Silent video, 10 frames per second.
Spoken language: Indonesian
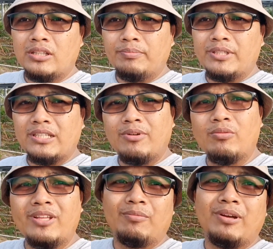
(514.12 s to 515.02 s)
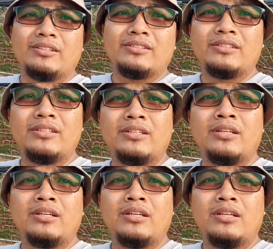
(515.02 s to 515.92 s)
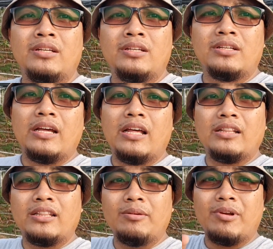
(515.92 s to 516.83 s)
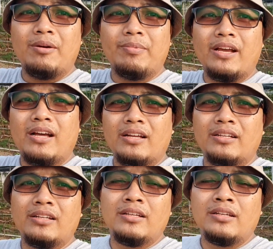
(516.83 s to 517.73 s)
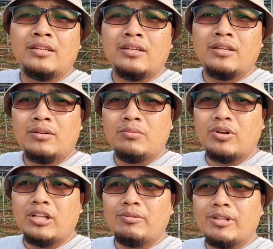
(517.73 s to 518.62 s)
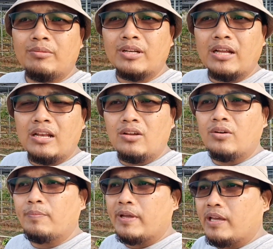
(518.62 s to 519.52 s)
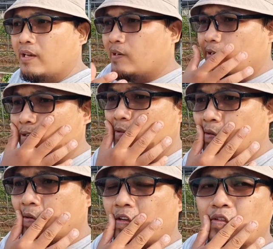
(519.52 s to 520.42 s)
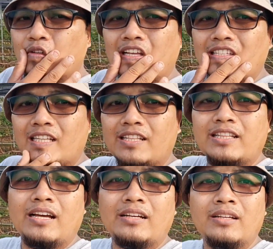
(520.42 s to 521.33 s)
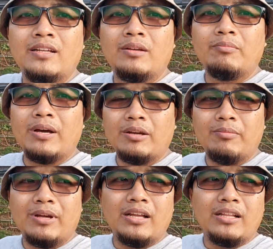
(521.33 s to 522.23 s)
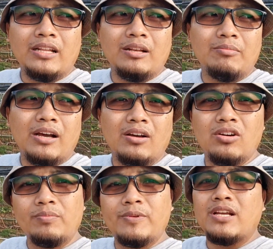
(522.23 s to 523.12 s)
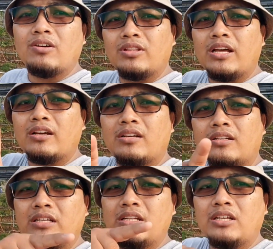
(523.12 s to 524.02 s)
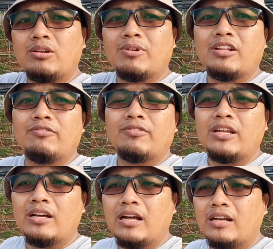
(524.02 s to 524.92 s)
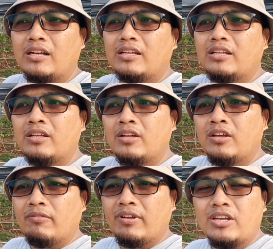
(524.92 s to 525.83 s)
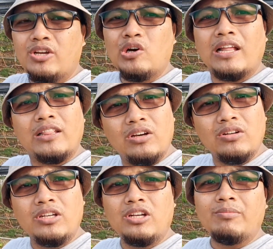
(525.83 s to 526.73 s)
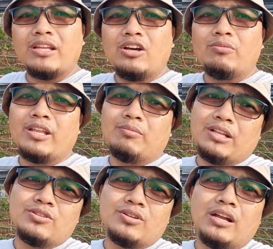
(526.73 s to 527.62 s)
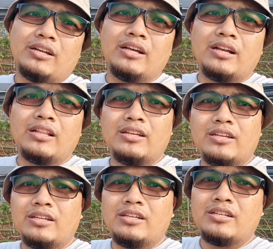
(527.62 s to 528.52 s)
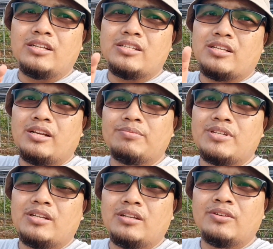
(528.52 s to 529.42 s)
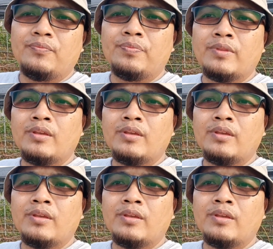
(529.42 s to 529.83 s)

tetap bersama Om Hirman dan tim KPK mungkin teman-teman kalau pengen konsultasi tentang bagaimana nanam anggur bisa kontak di nomor telepon yang ada di video atau di nomornya Om Herman juga ada nanti di description.